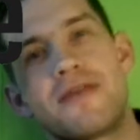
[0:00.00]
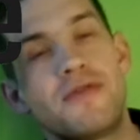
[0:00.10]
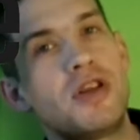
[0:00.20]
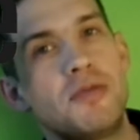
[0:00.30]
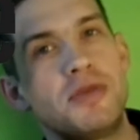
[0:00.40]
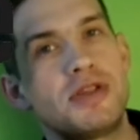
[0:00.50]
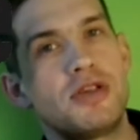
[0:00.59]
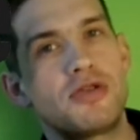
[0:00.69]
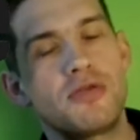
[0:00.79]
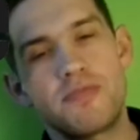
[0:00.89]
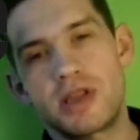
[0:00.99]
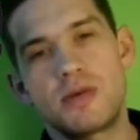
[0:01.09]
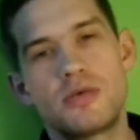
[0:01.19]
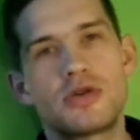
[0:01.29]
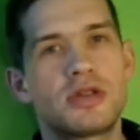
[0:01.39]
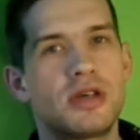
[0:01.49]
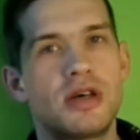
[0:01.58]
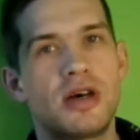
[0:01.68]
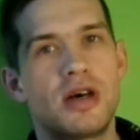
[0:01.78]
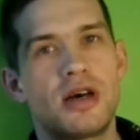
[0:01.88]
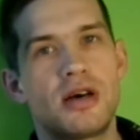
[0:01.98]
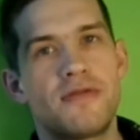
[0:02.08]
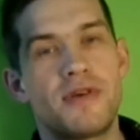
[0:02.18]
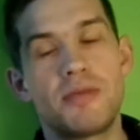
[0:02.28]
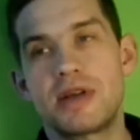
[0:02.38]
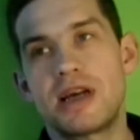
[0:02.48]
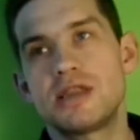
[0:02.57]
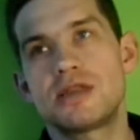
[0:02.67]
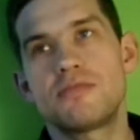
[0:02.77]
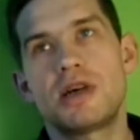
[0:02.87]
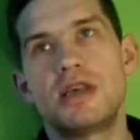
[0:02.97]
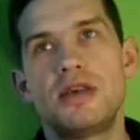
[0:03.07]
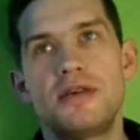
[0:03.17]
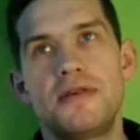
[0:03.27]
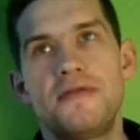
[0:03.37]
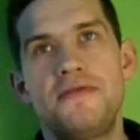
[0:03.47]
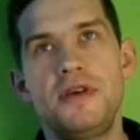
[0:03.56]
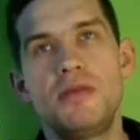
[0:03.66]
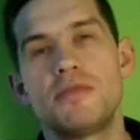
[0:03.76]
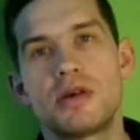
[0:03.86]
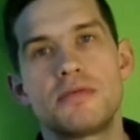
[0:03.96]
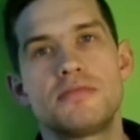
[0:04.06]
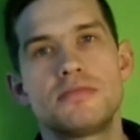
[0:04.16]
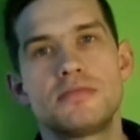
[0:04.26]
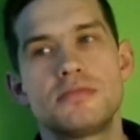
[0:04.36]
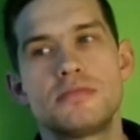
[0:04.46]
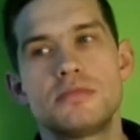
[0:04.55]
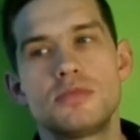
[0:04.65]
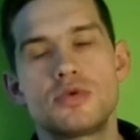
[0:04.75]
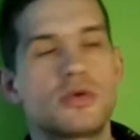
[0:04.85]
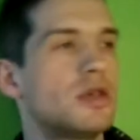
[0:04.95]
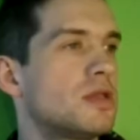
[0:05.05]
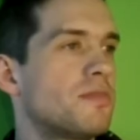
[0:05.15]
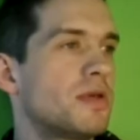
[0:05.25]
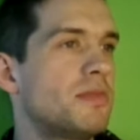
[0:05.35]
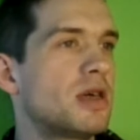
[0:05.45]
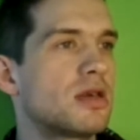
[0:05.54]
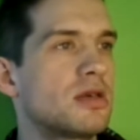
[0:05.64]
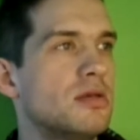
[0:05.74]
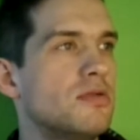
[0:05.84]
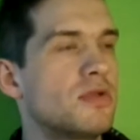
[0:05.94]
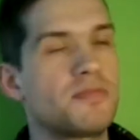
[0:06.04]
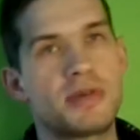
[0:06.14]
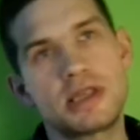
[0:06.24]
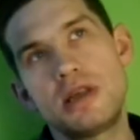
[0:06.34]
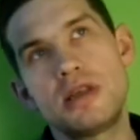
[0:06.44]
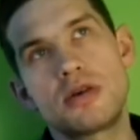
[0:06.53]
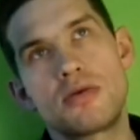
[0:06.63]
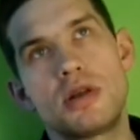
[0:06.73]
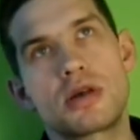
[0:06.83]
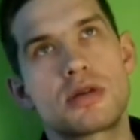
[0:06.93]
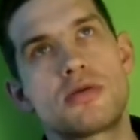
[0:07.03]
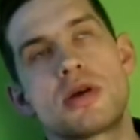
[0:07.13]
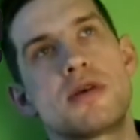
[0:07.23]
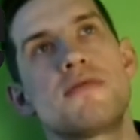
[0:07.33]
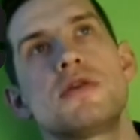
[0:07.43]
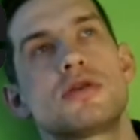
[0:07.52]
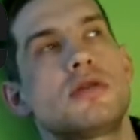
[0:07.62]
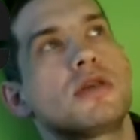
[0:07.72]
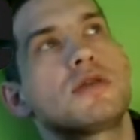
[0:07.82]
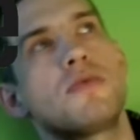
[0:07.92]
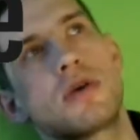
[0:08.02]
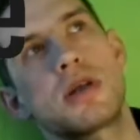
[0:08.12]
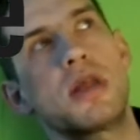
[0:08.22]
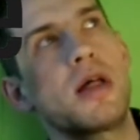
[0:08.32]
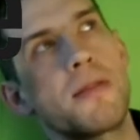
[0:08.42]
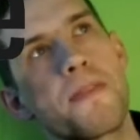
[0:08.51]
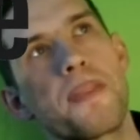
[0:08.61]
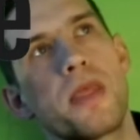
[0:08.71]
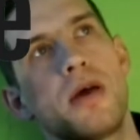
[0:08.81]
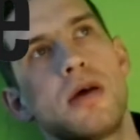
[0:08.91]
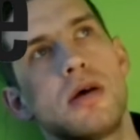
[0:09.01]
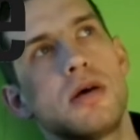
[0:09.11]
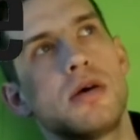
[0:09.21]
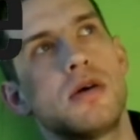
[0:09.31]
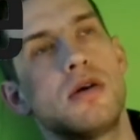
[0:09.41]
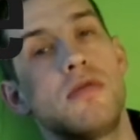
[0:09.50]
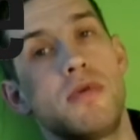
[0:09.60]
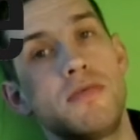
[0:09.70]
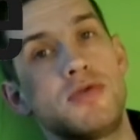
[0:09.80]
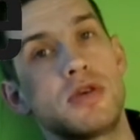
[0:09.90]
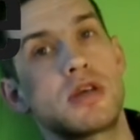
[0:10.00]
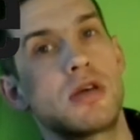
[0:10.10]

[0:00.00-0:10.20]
вы любите YouTube, потому что вам нравятся мои фильмы. Ну, то есть, например, вот последний ролик, который я выложил на свой канал, вам все-таки